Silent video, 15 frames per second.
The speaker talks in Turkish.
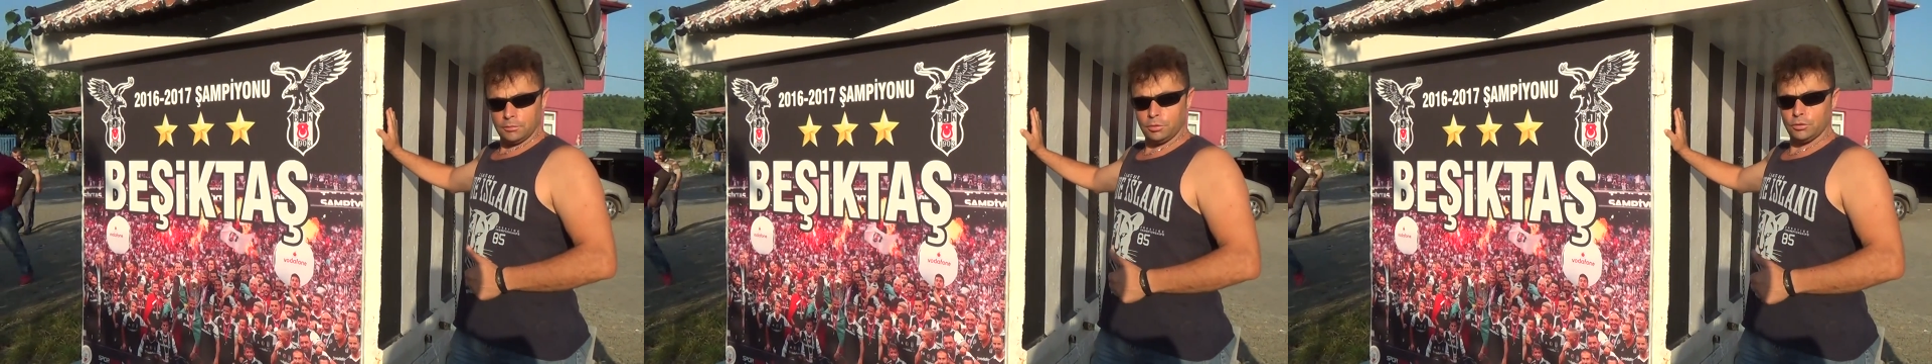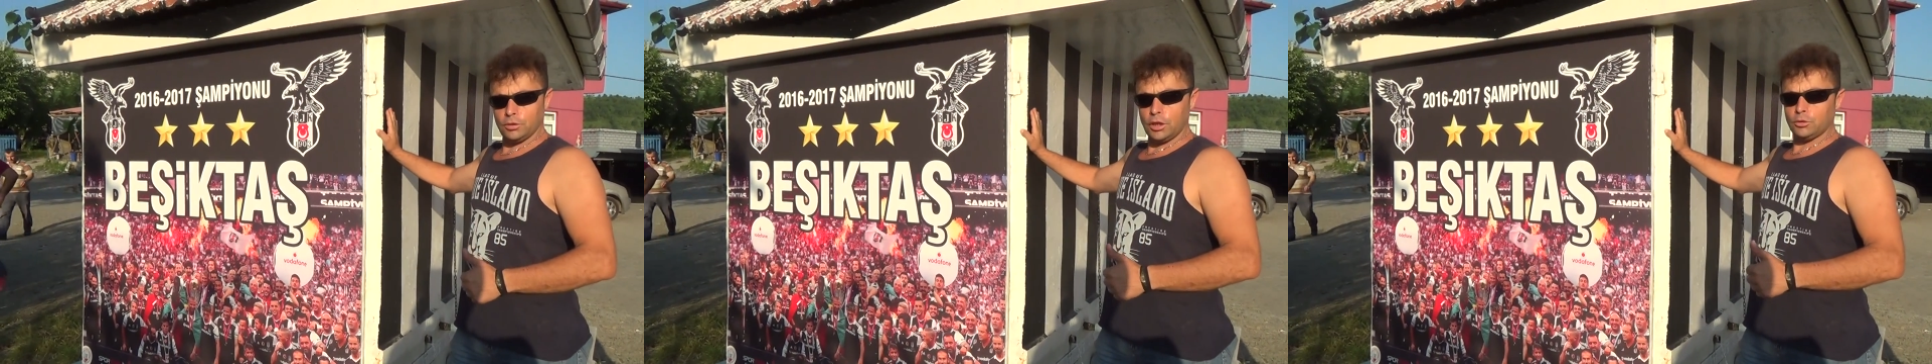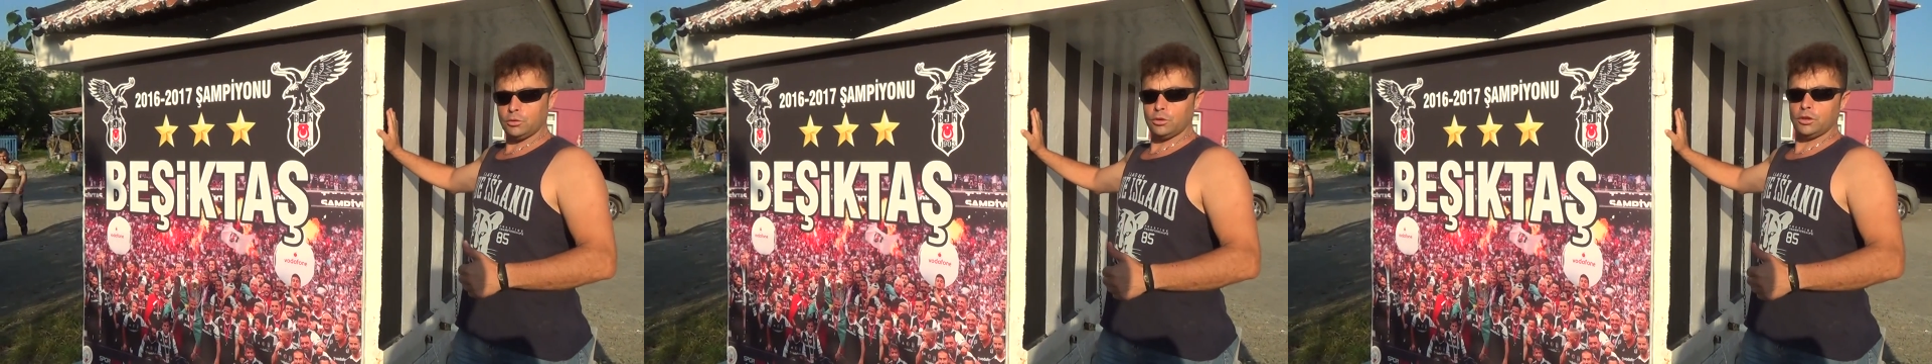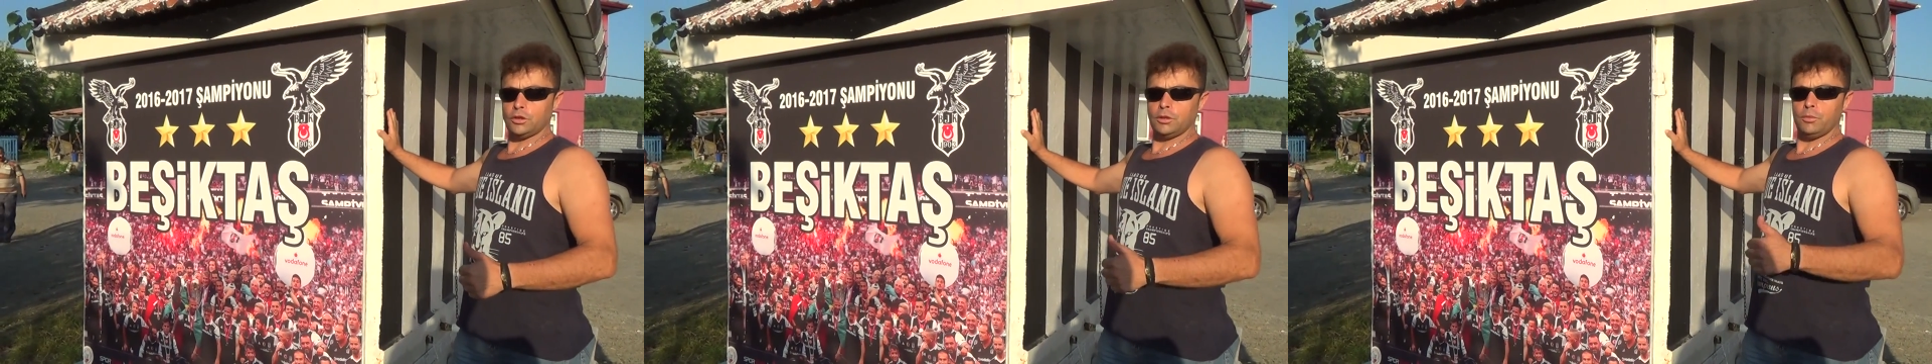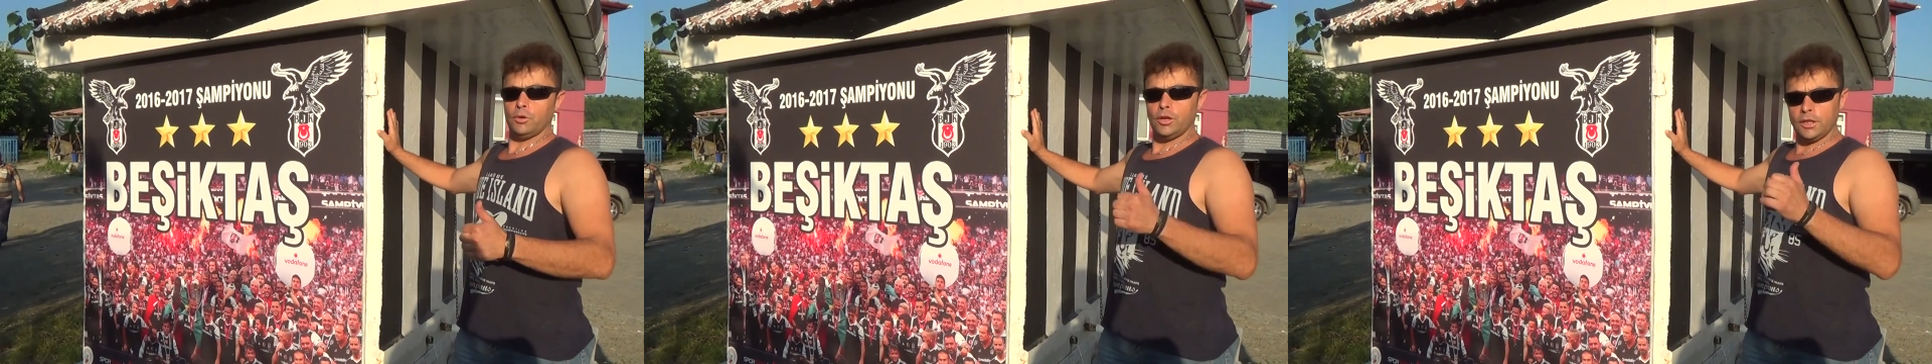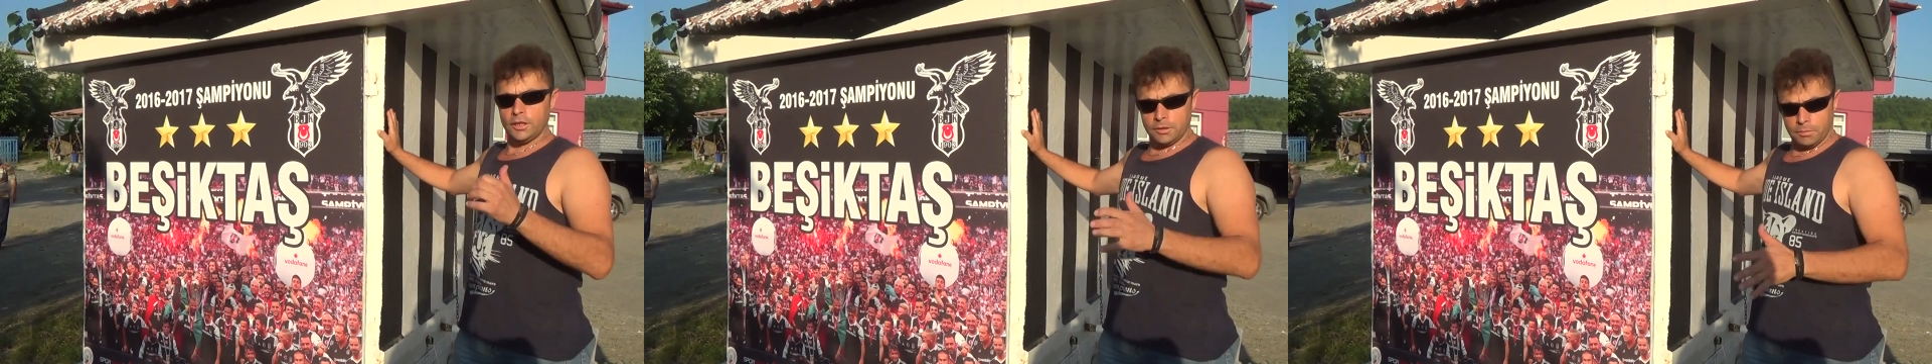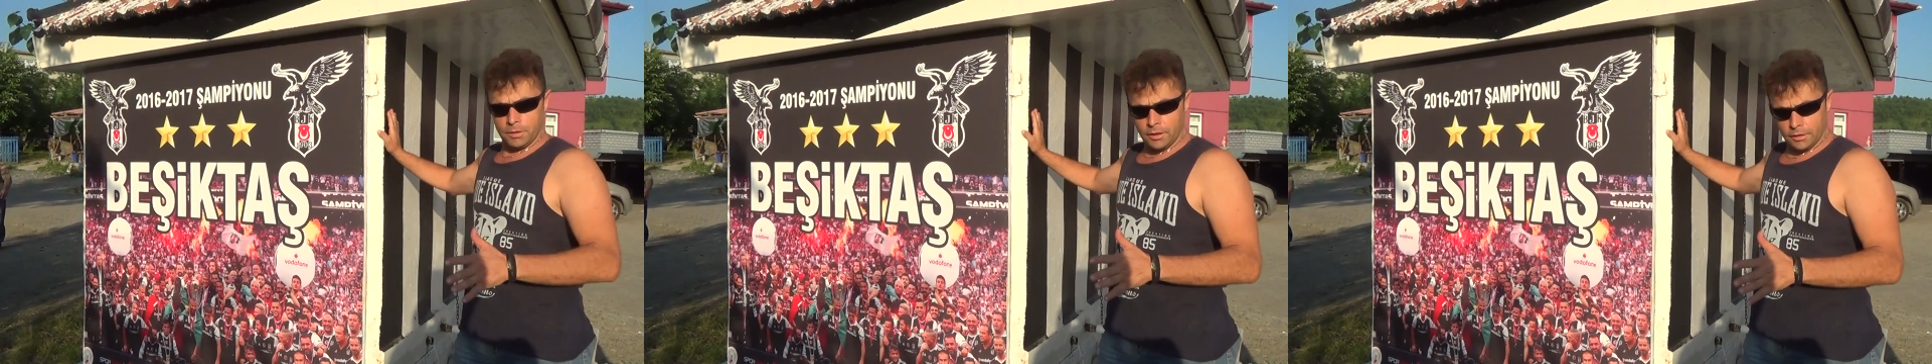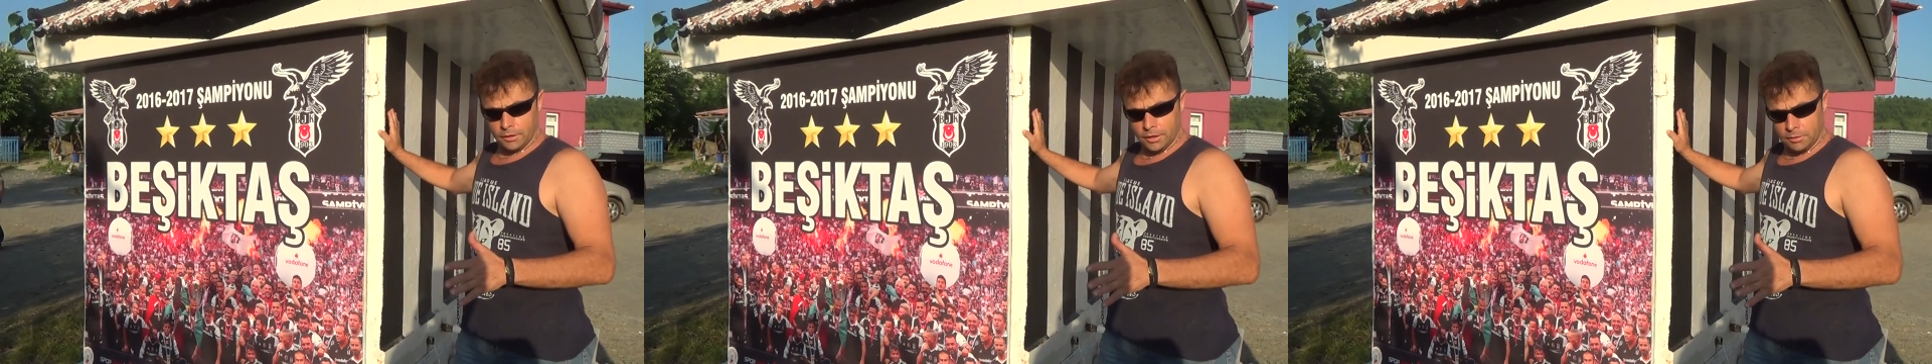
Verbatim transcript: Bundan sonra da böyle gitmeye,